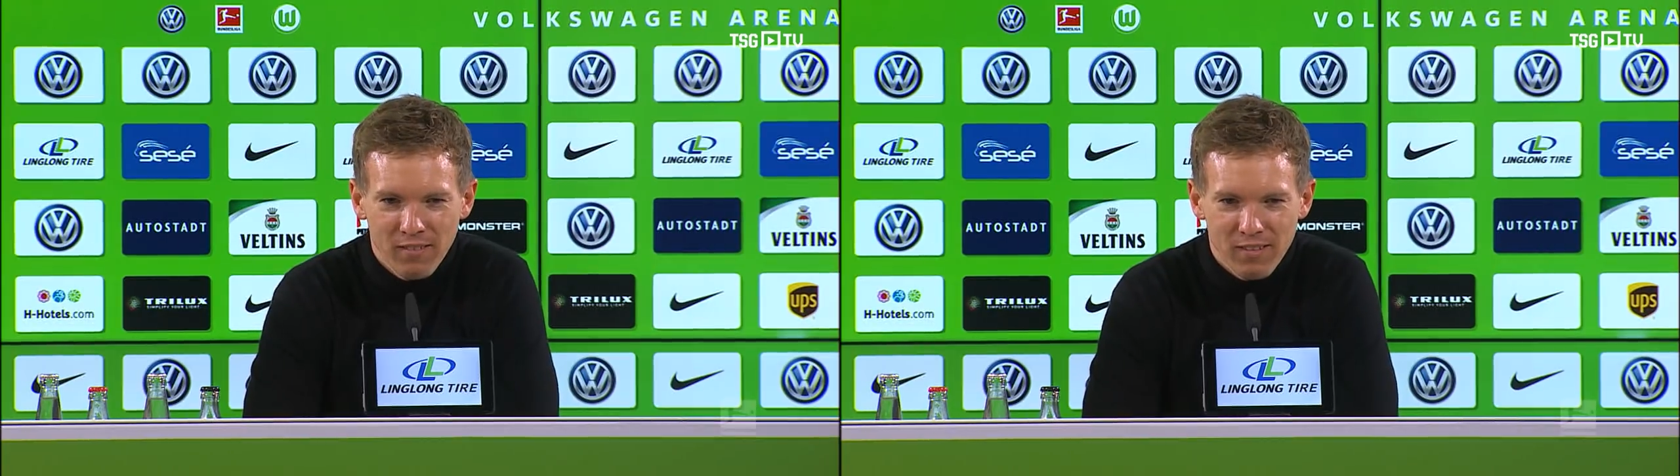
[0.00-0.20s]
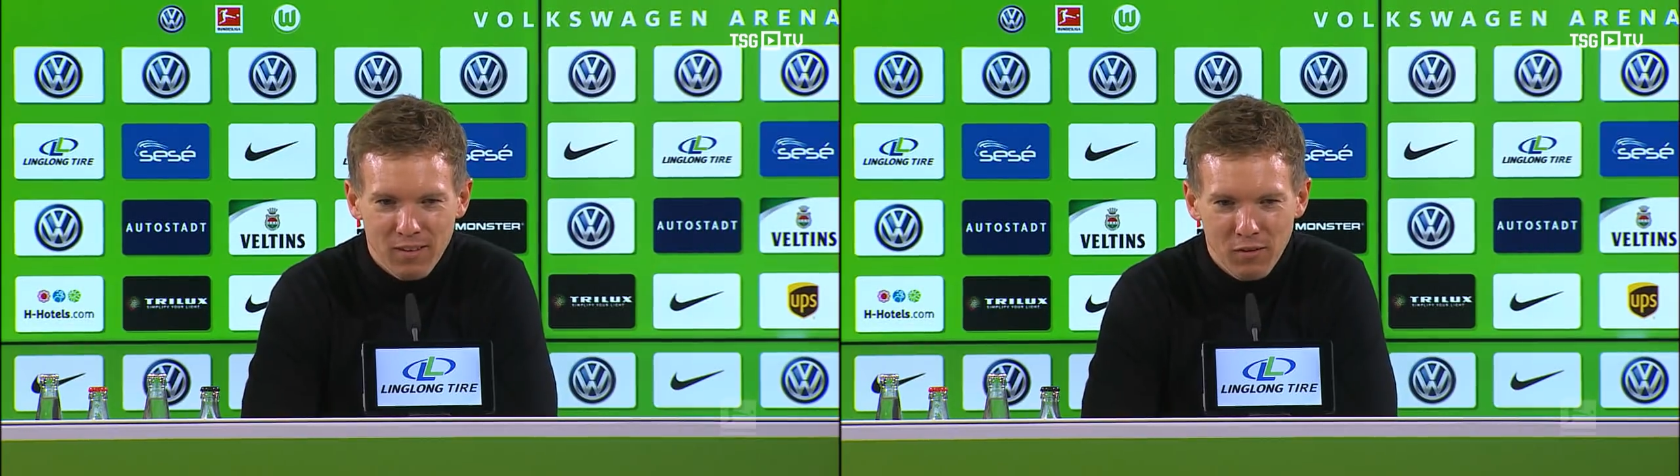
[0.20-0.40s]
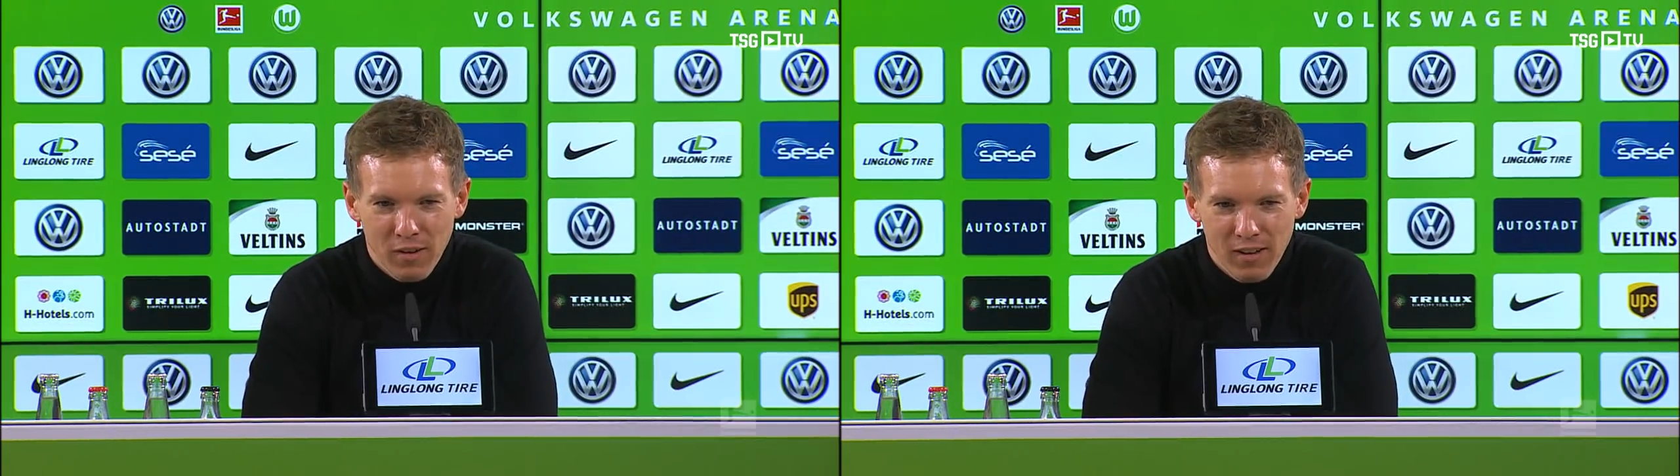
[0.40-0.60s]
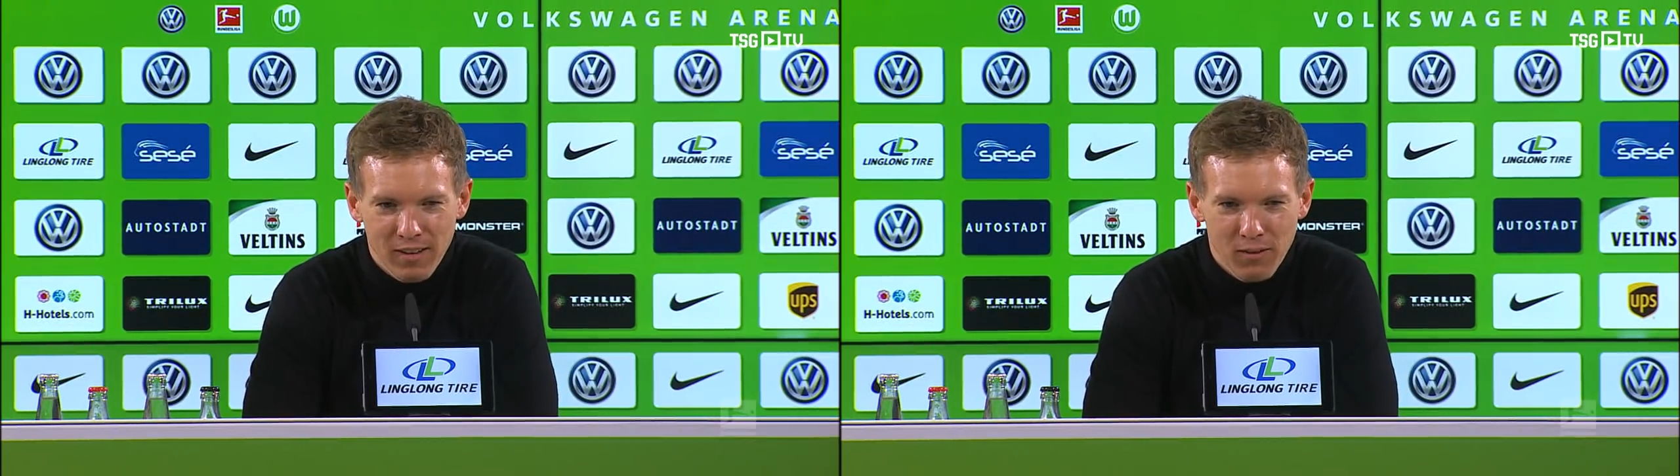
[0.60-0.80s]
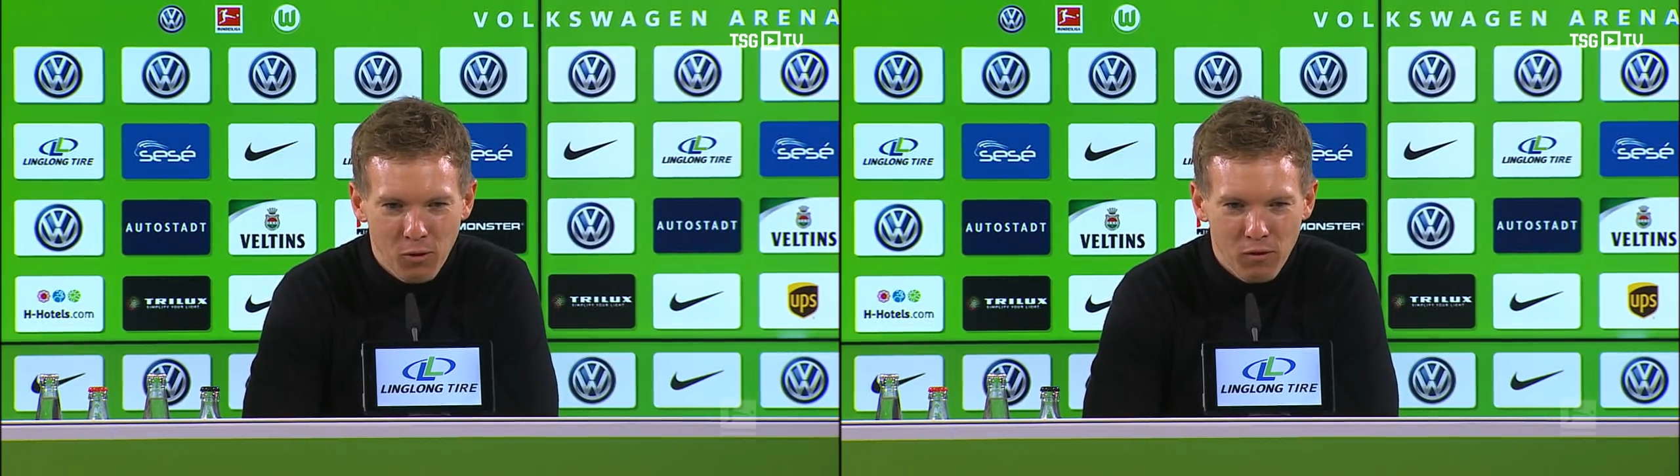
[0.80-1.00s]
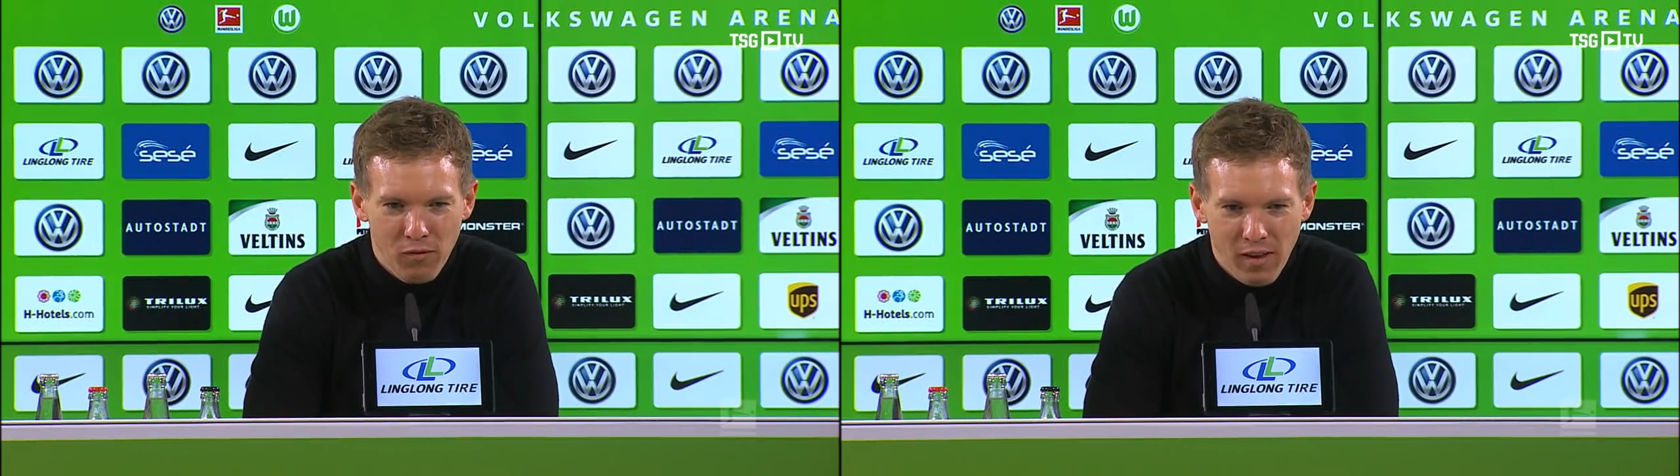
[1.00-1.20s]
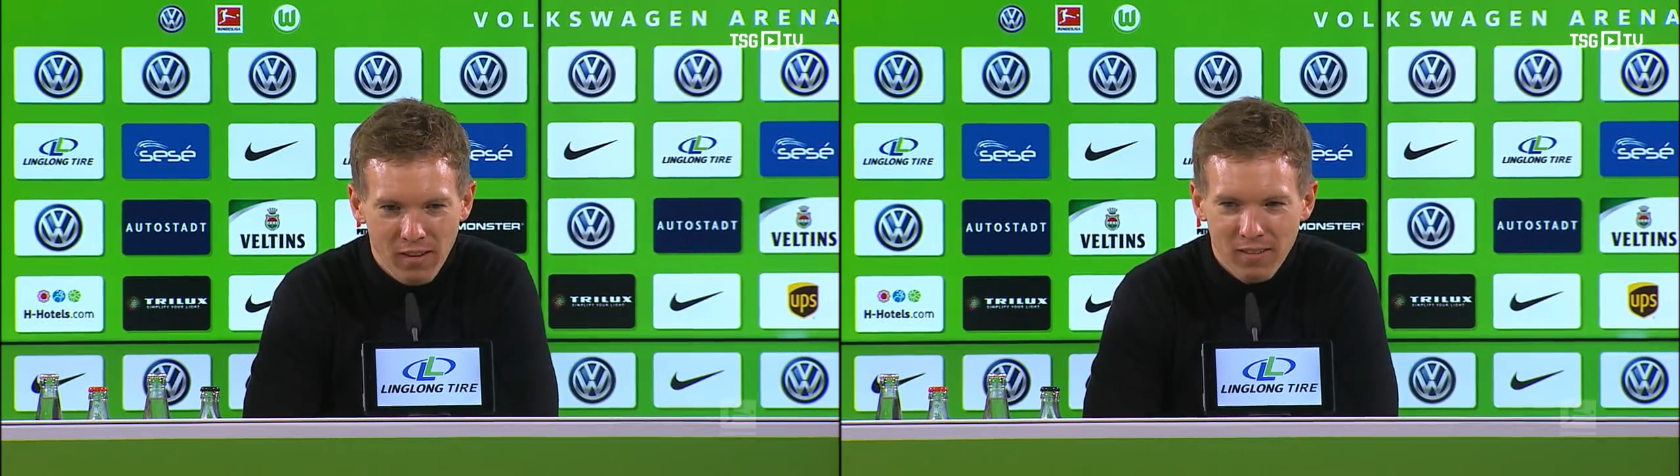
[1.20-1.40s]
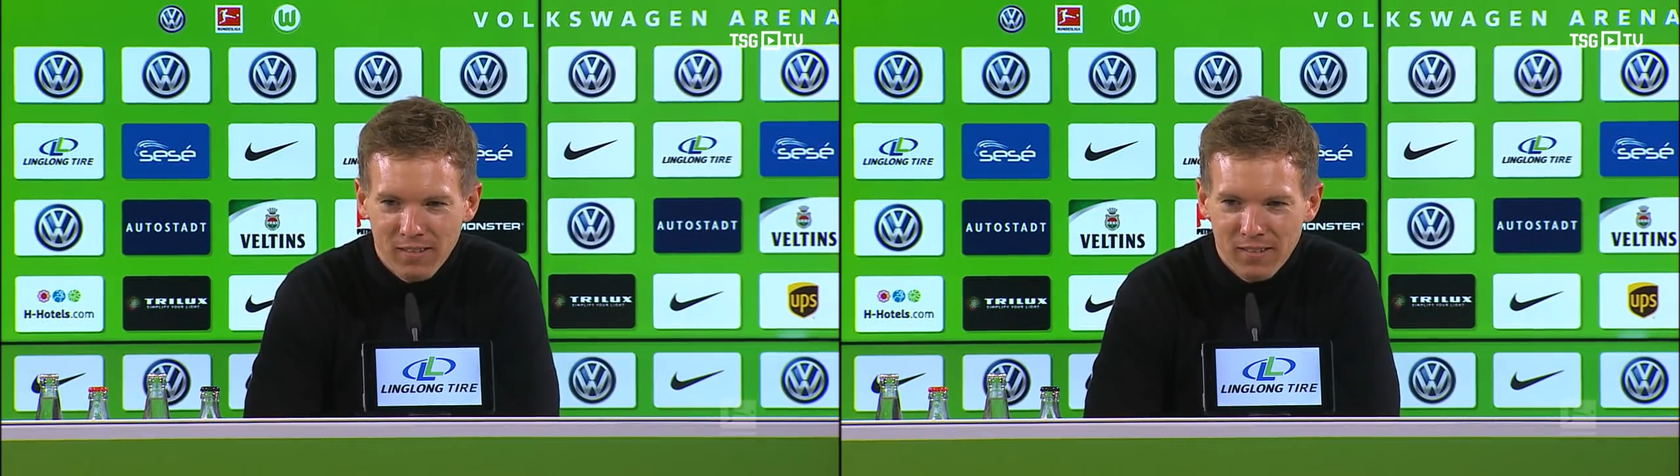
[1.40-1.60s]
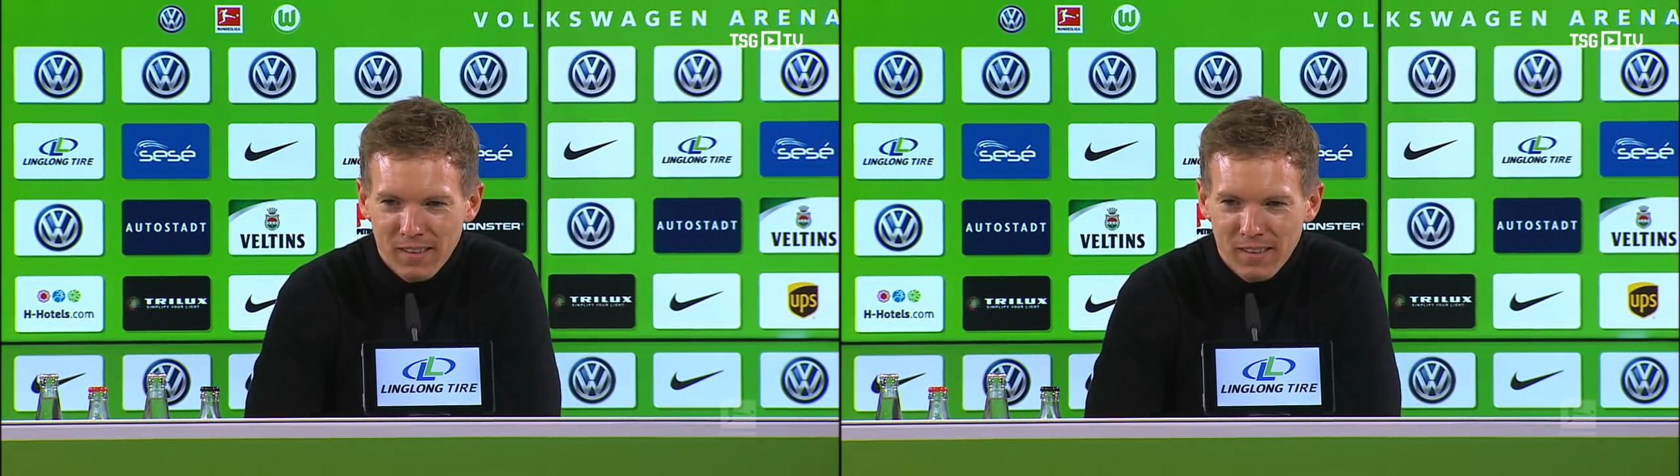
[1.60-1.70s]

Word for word: wenn es gefährlich geworden wäre.